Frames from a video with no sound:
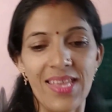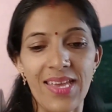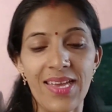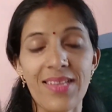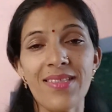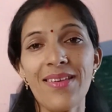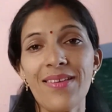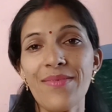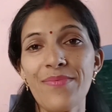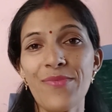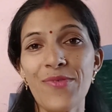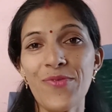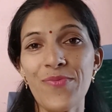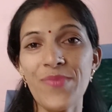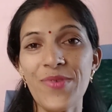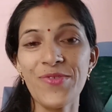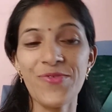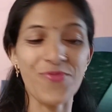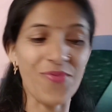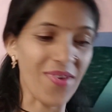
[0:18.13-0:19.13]
देखते ही मुँह
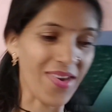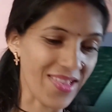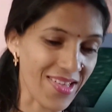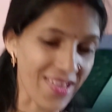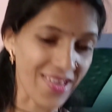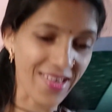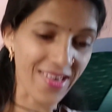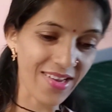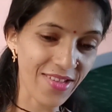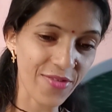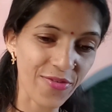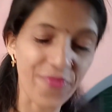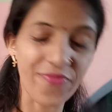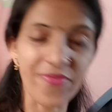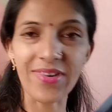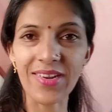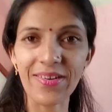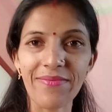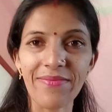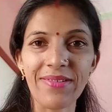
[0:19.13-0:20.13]
में स्वाद आ रहा है तो
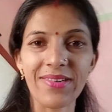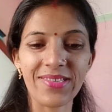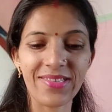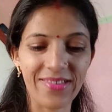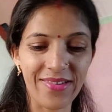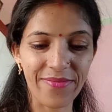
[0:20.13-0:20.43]
फटाफट से